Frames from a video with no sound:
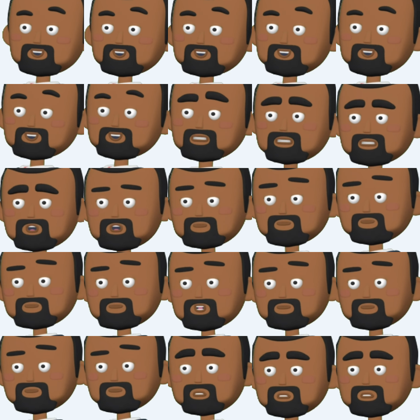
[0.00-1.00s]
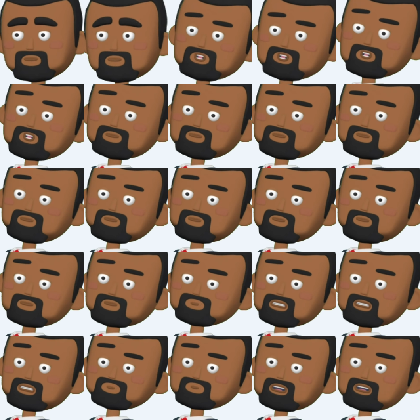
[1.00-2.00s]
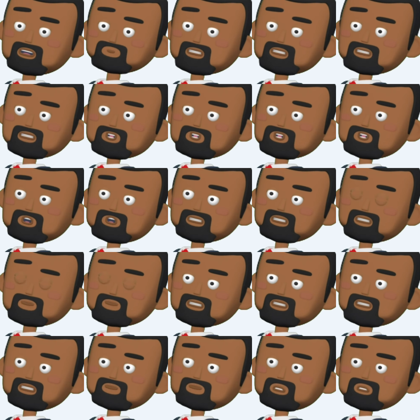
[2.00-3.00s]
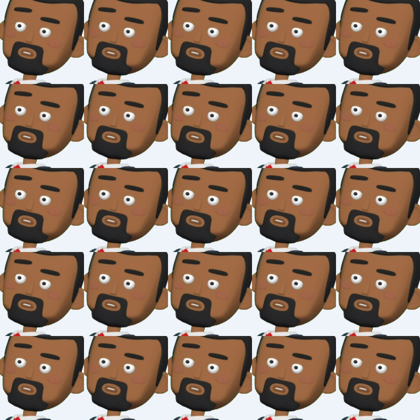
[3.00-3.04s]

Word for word: Bahkan karakter itu di samping bisa untuk laki-laki,